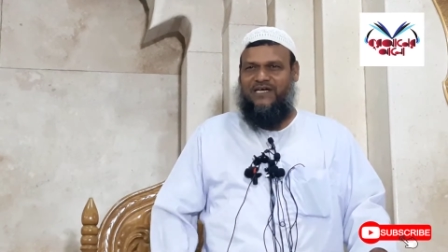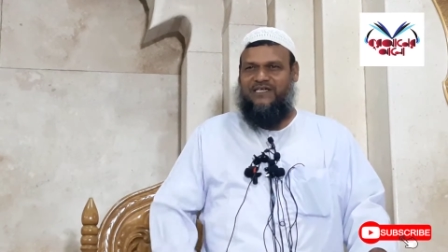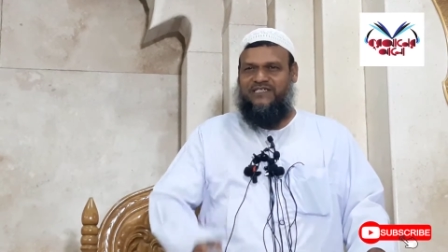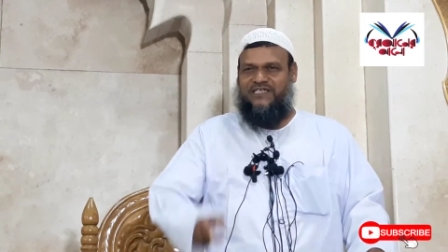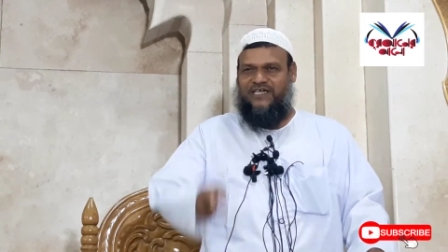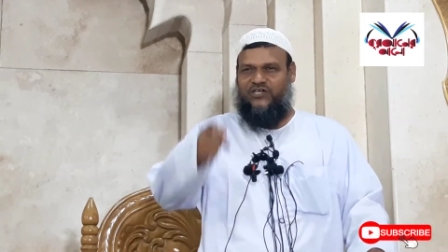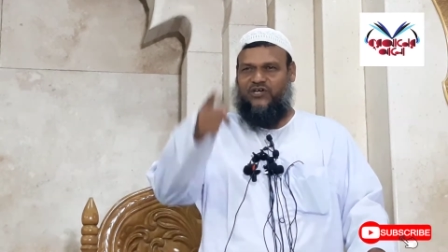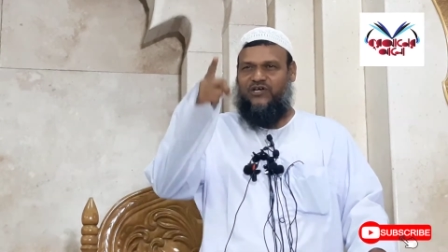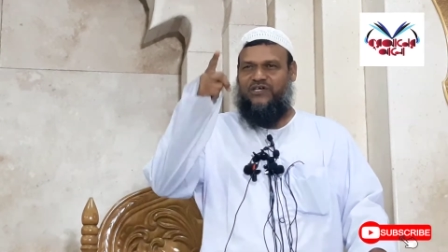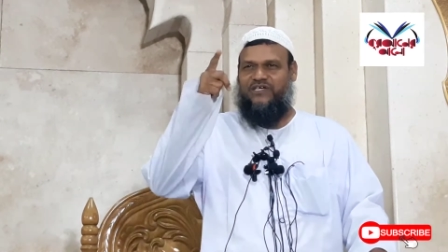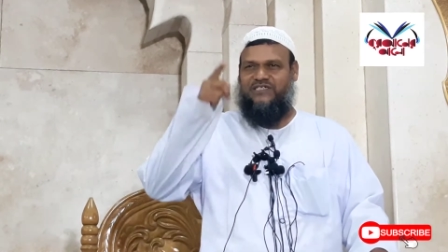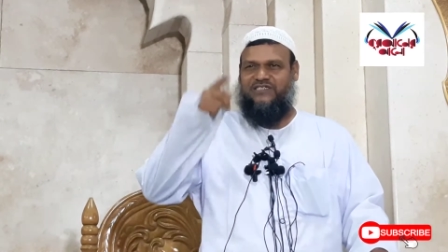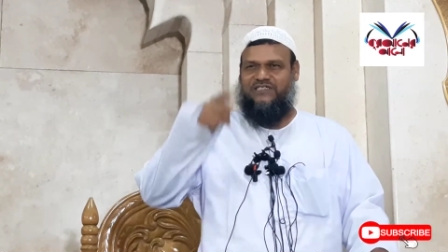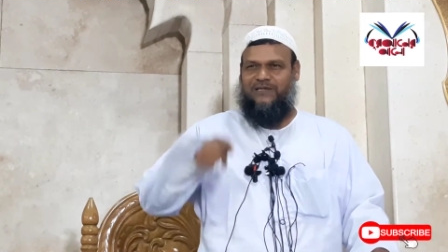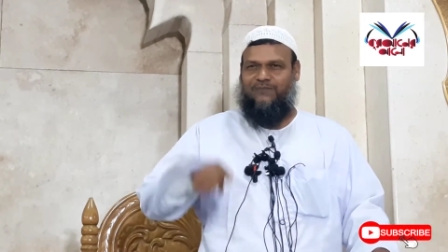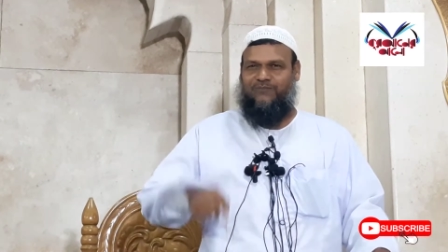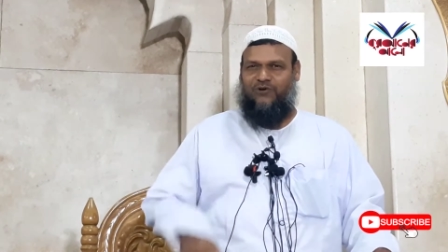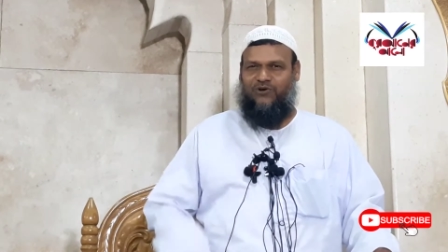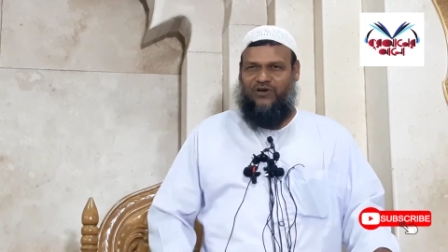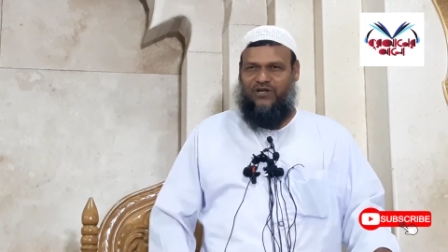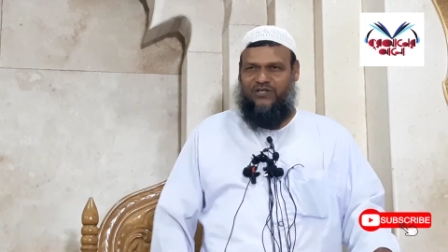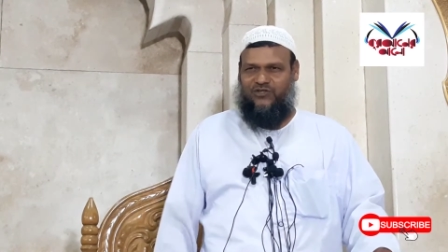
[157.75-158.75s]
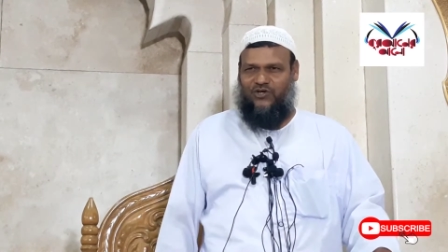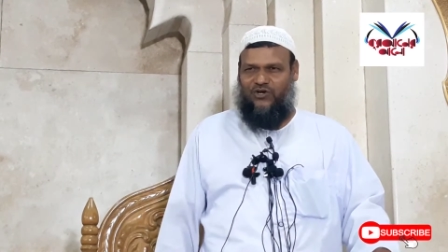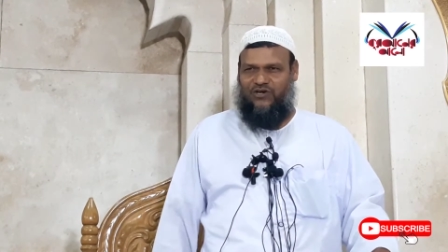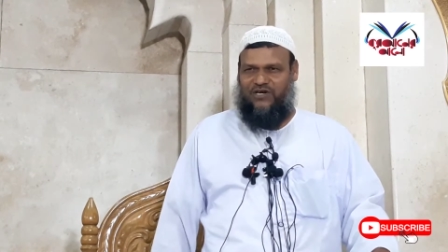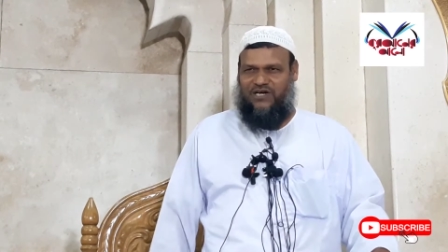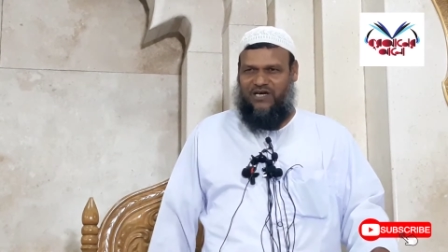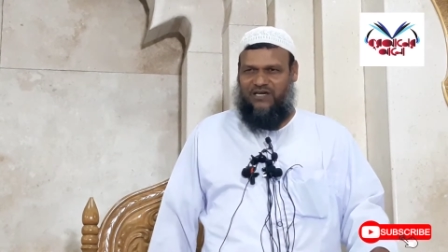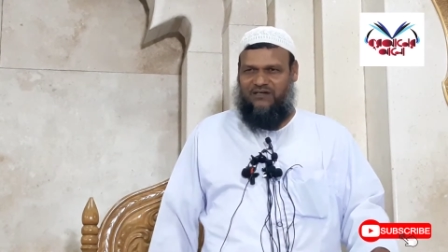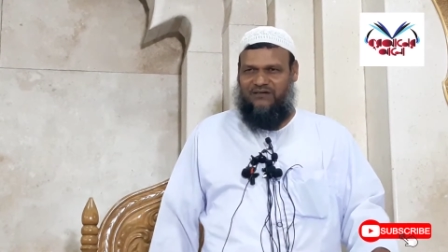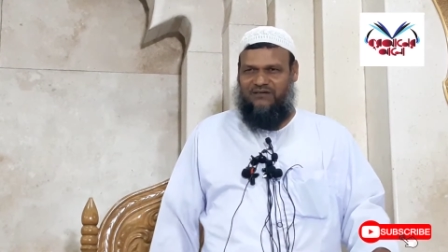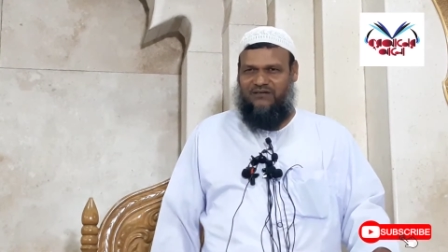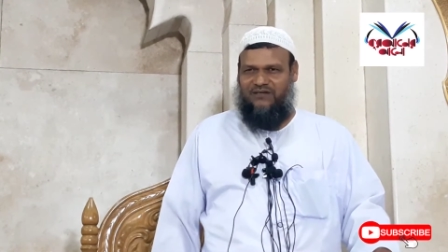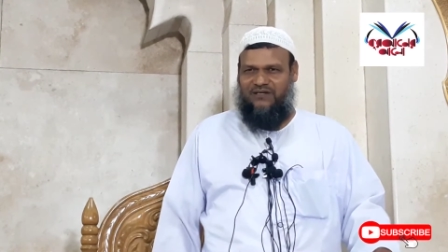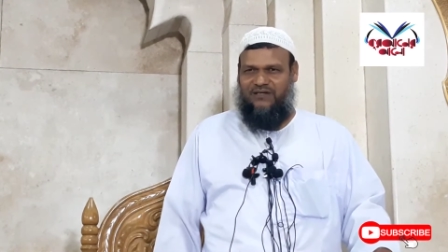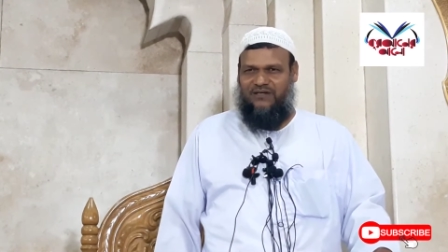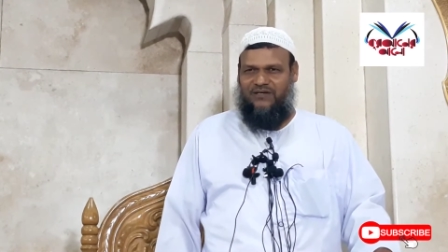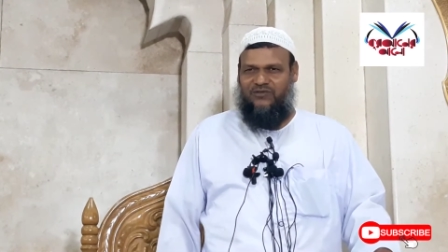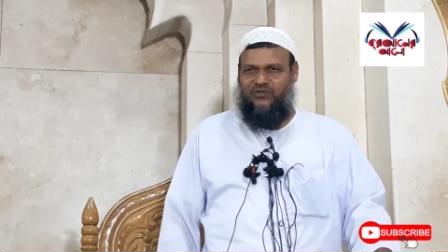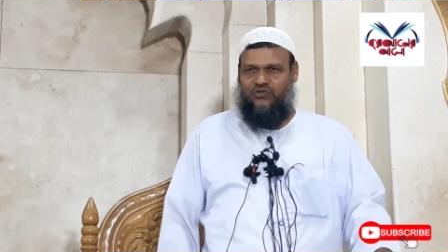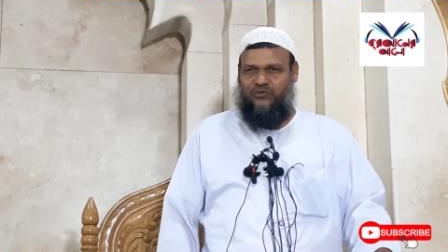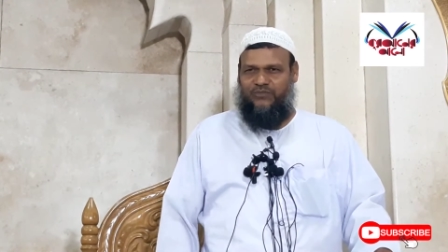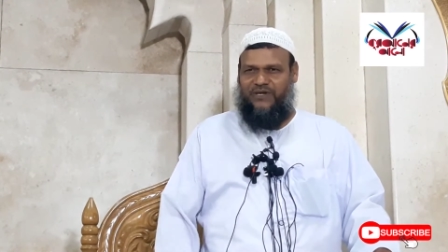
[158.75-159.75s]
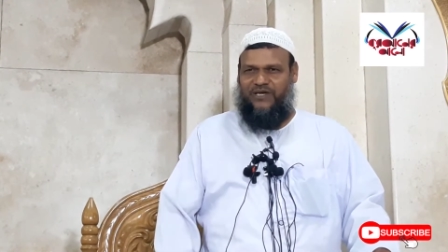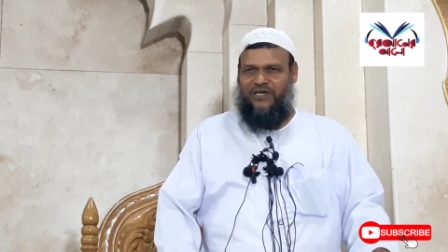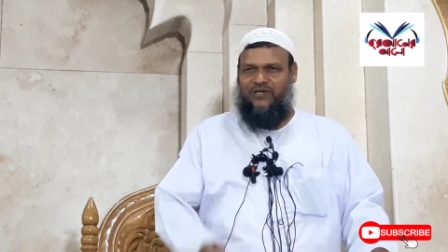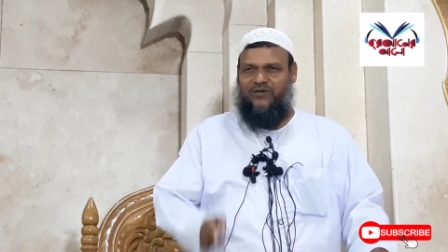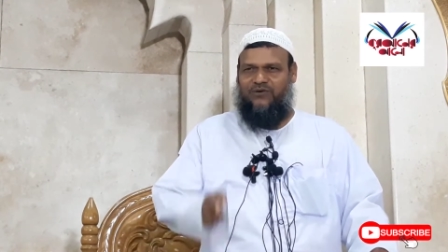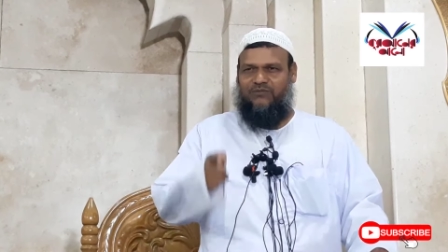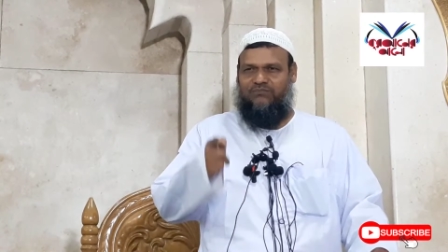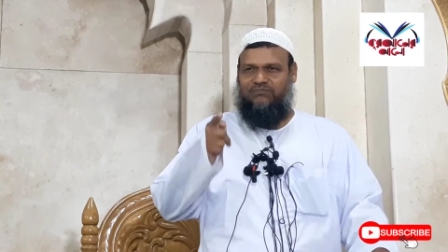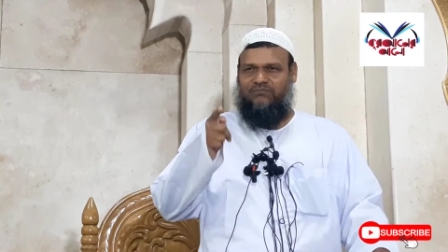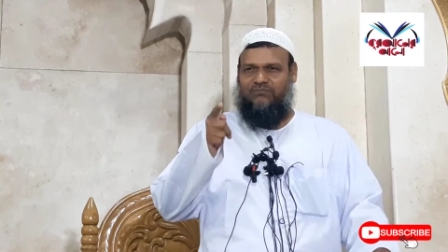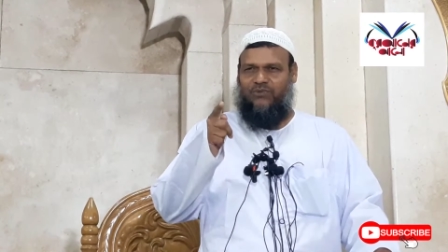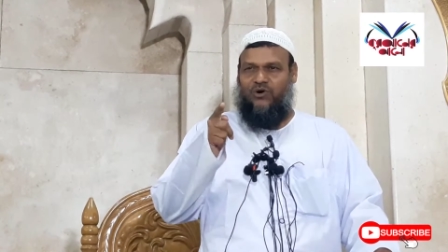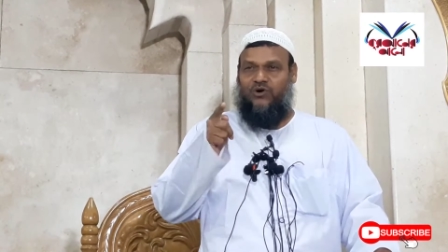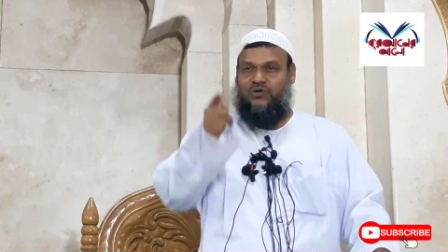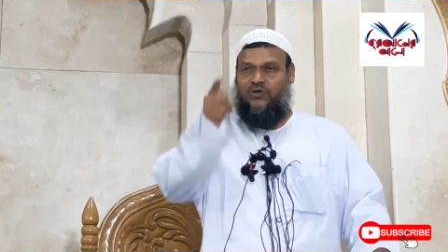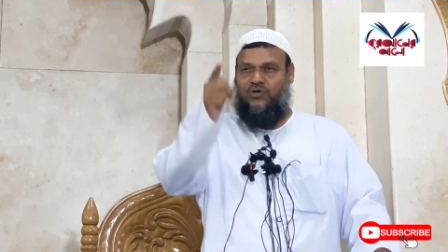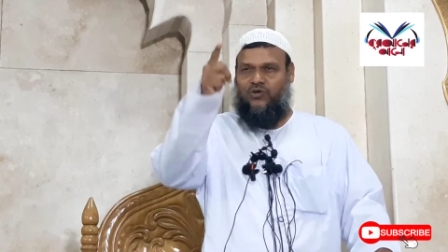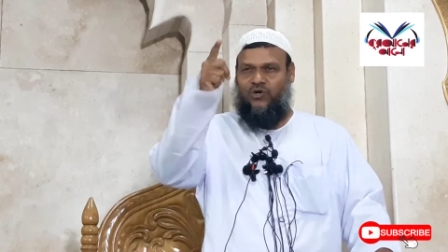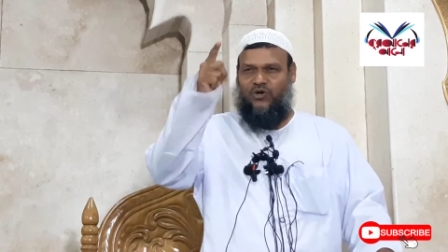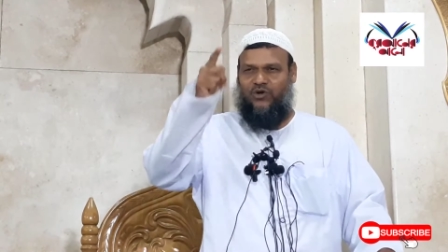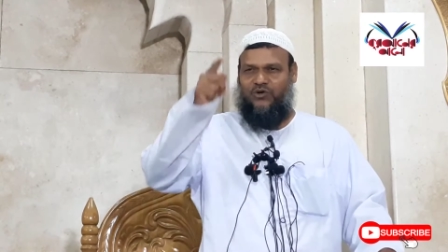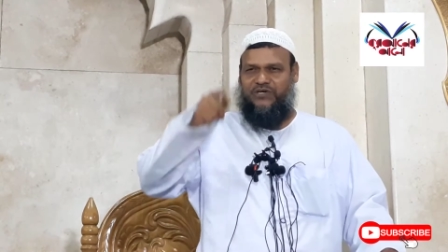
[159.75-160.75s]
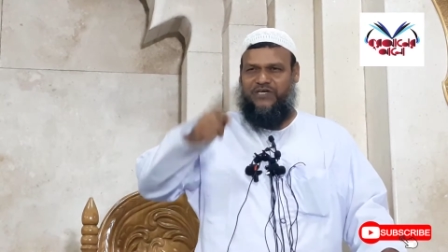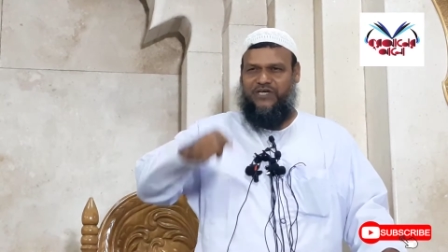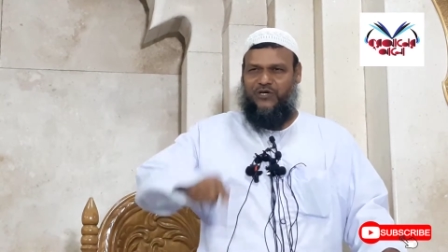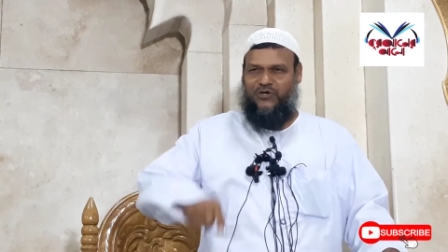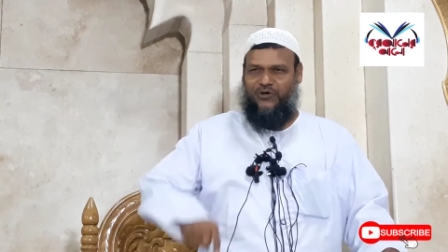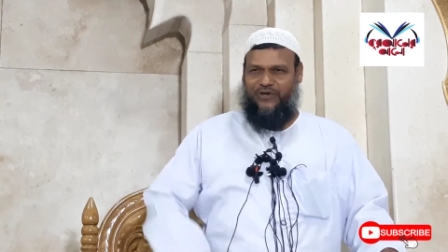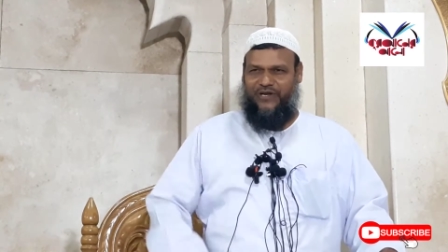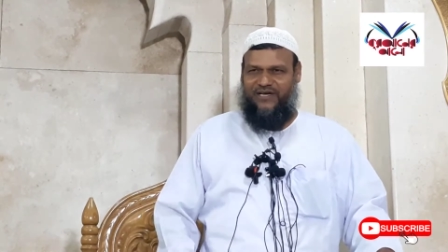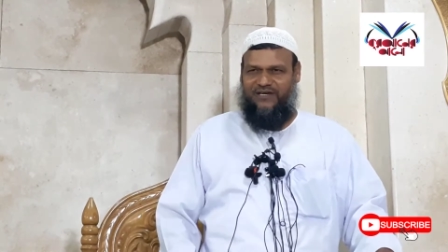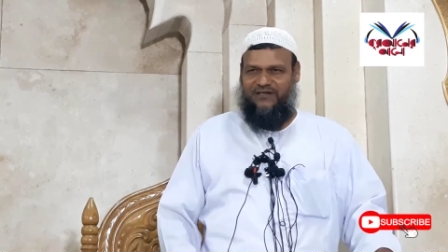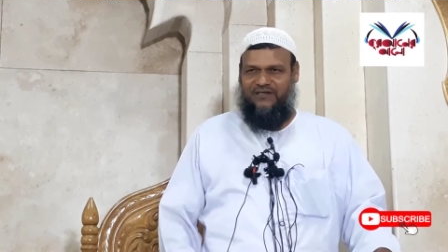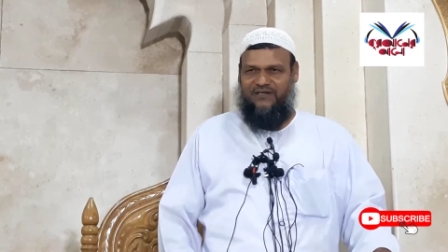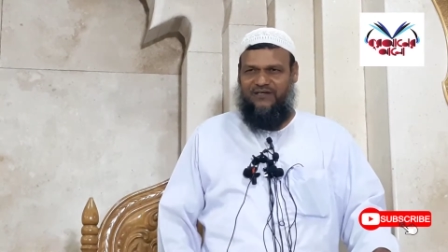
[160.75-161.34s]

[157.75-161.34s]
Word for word: সেটাও হিসাব করা দরকার তুমি এই মুখ খুলো কী করে